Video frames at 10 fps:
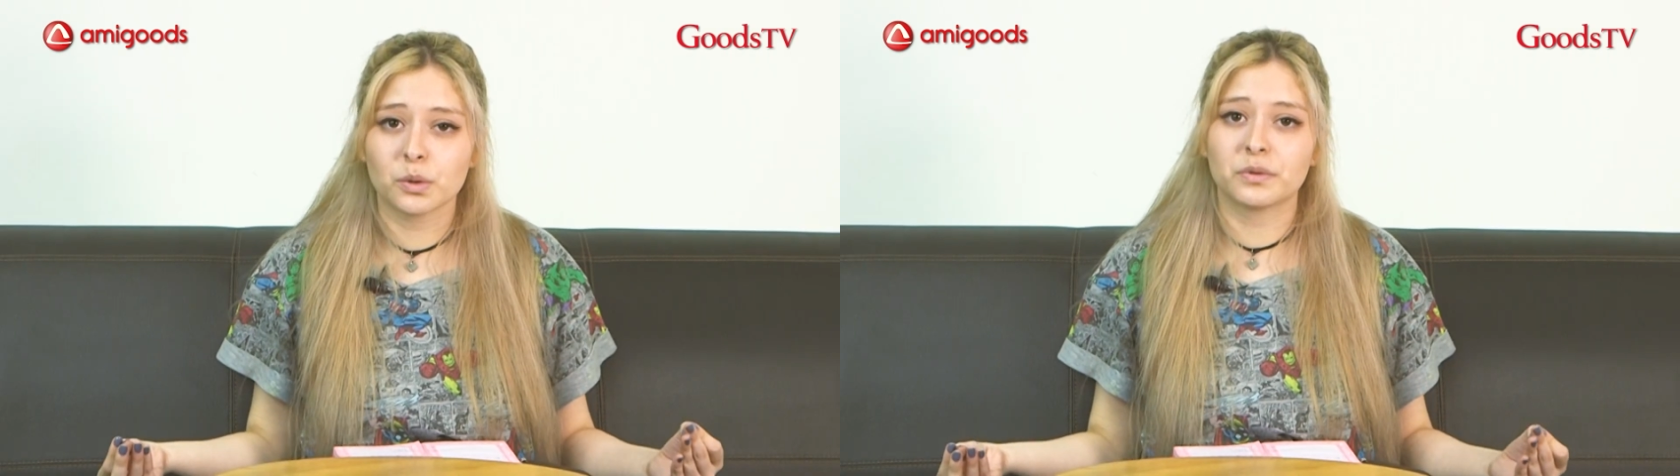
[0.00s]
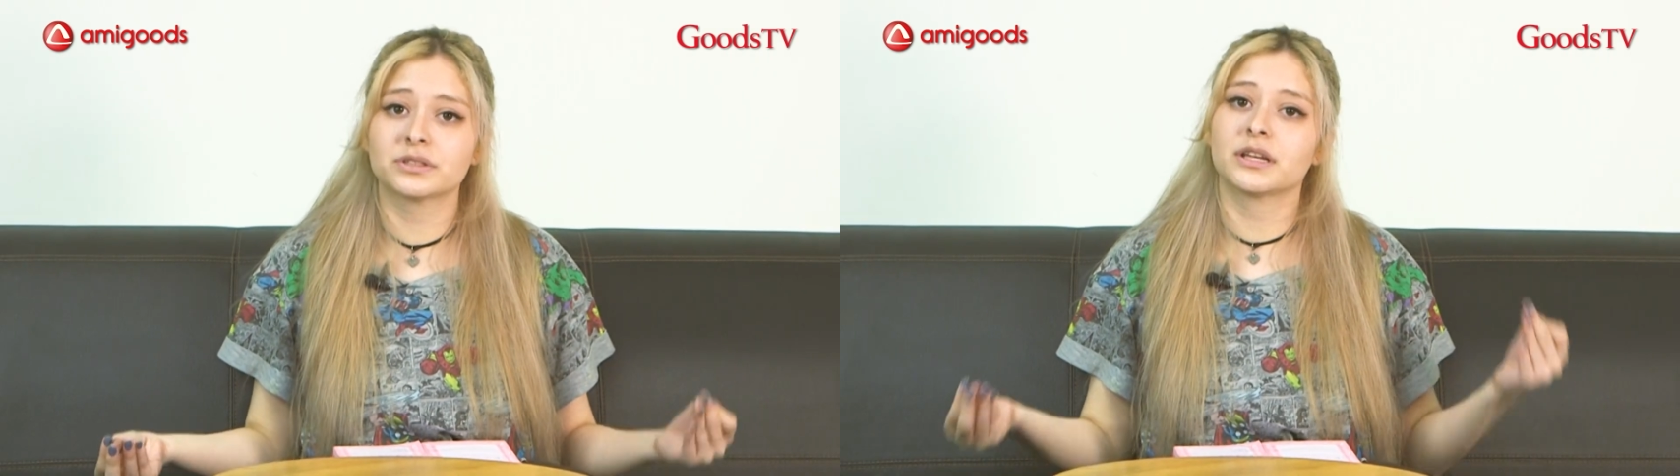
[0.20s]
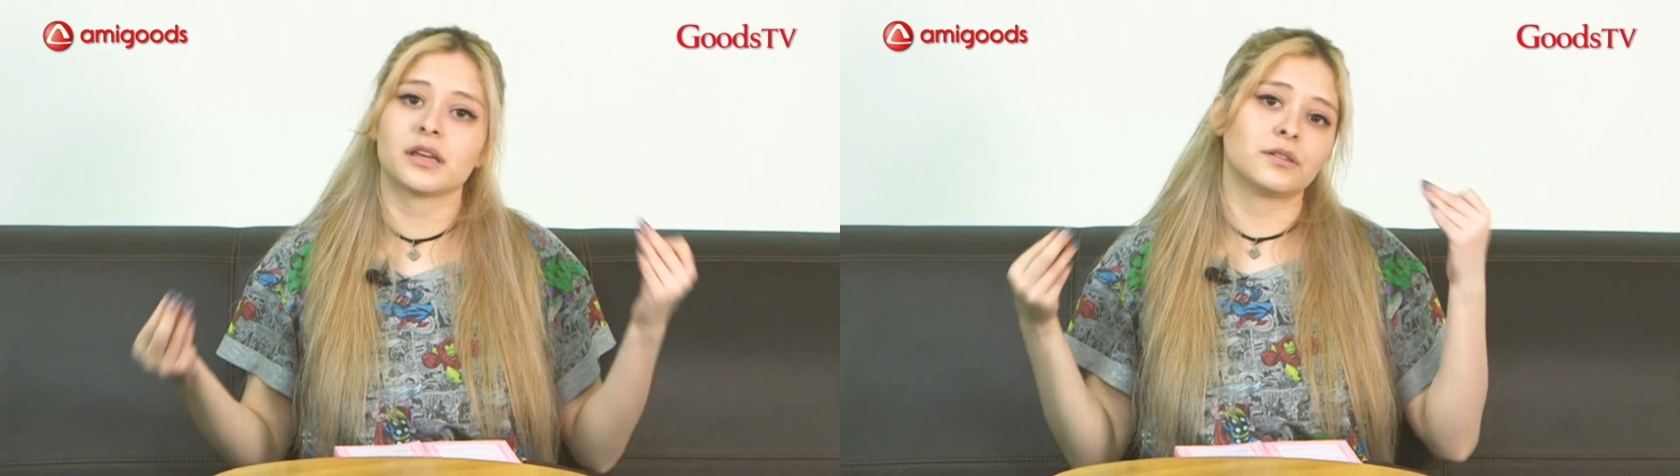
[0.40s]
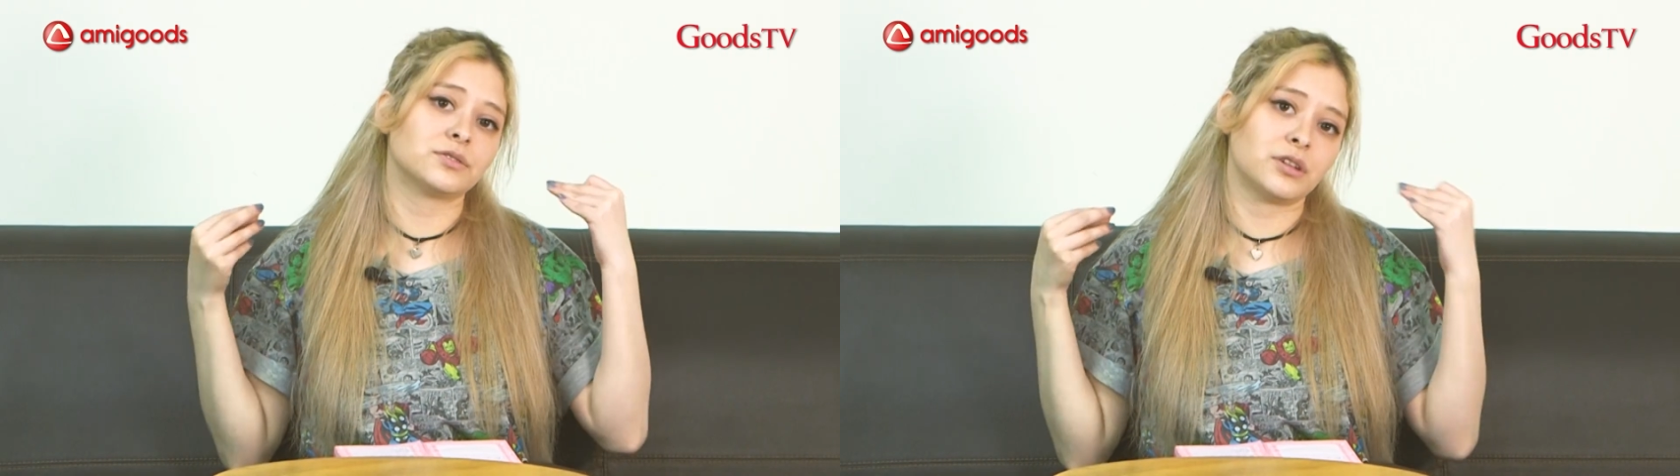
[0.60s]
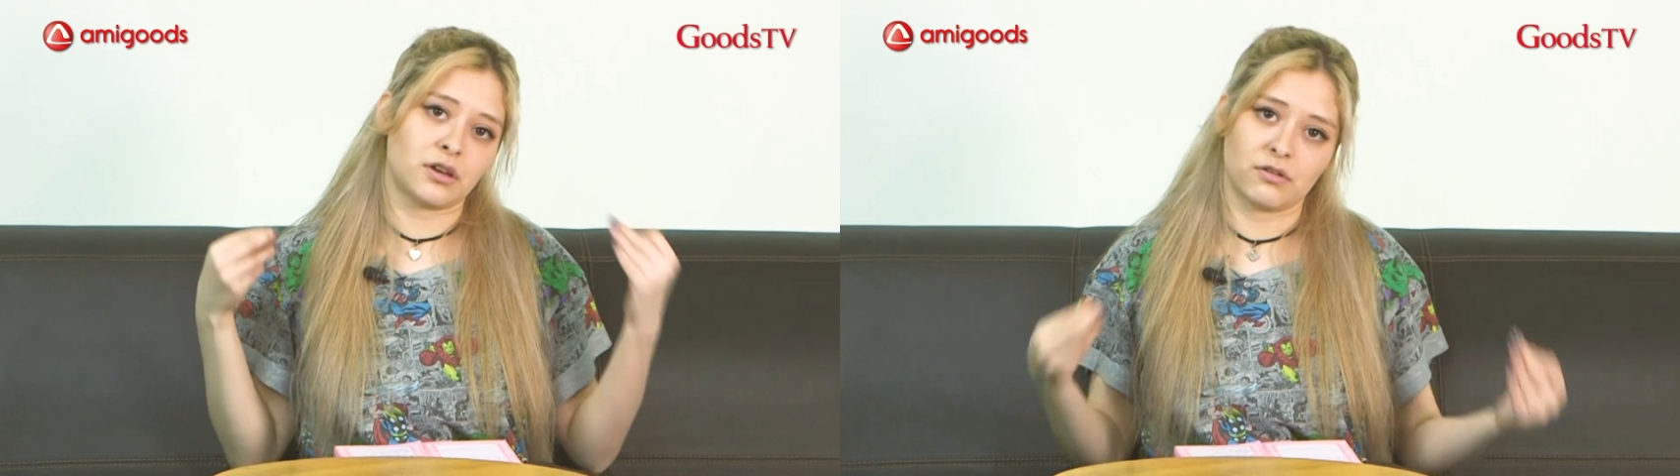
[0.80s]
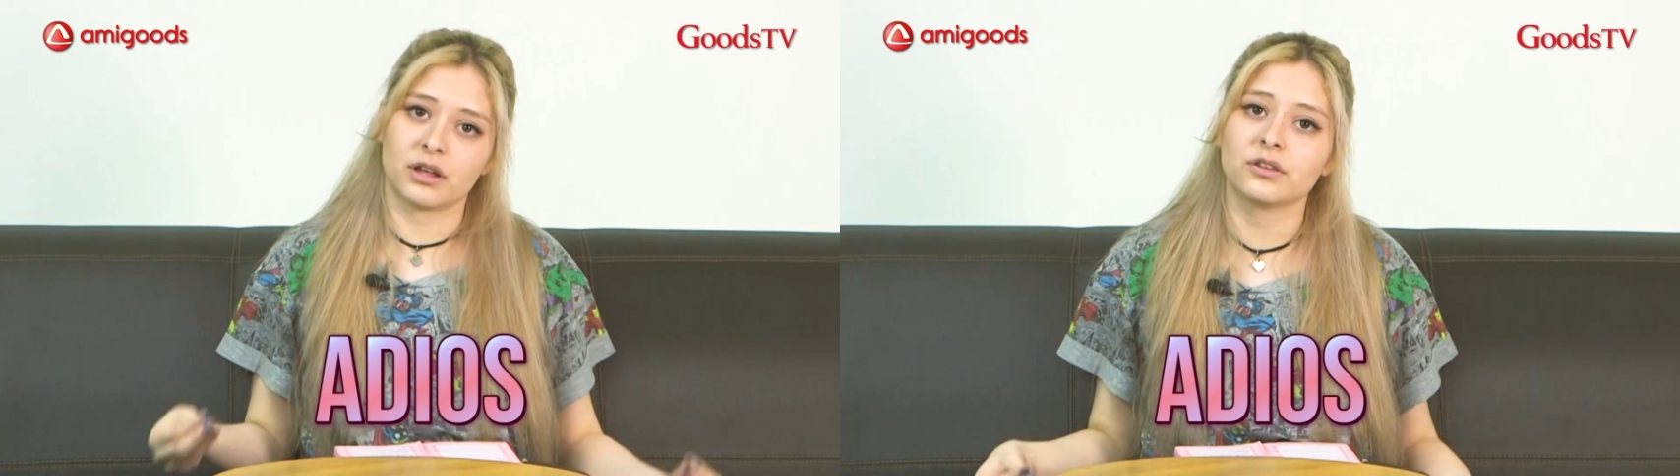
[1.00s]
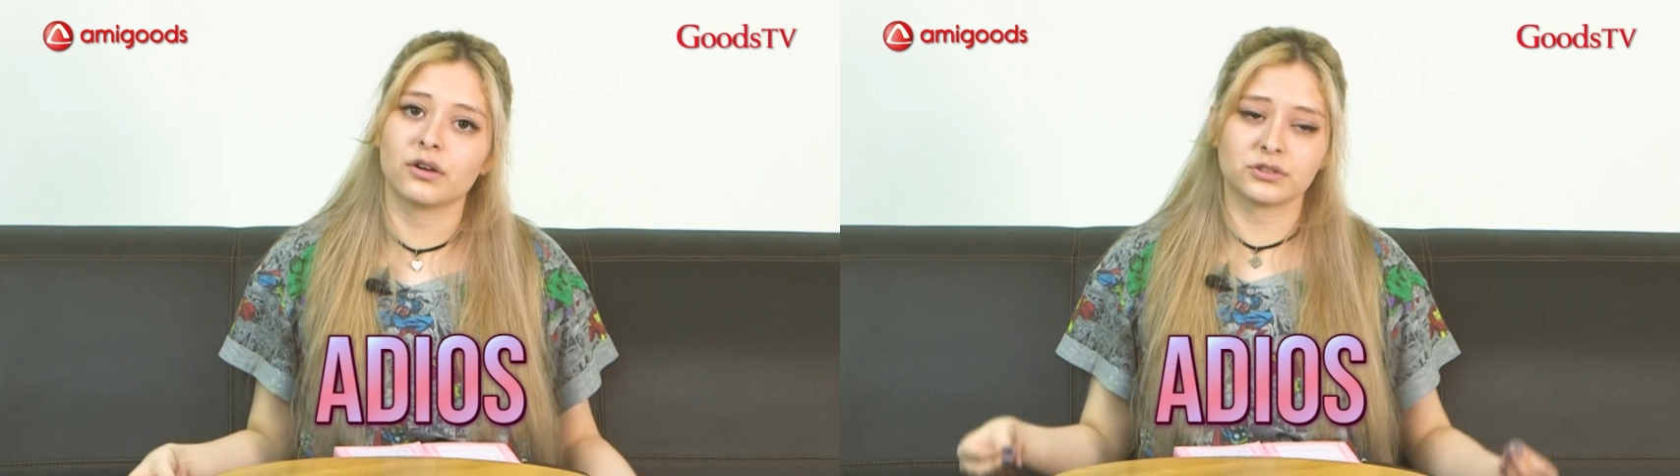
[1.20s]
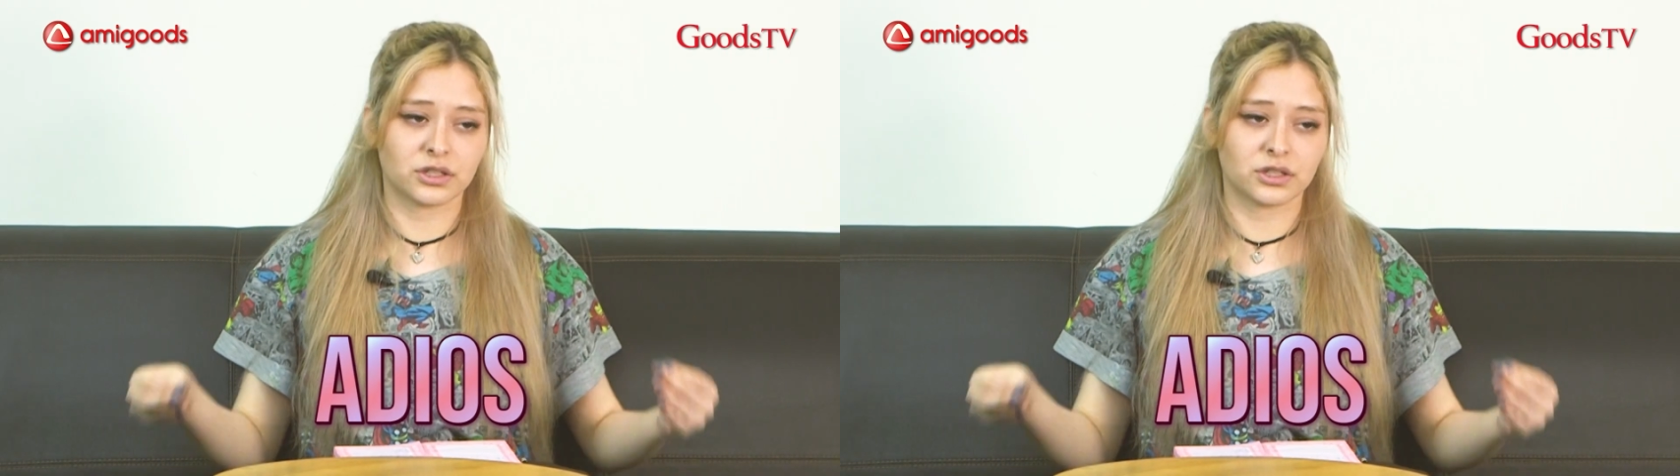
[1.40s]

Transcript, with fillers: grupos que ya nos dijeron adiós,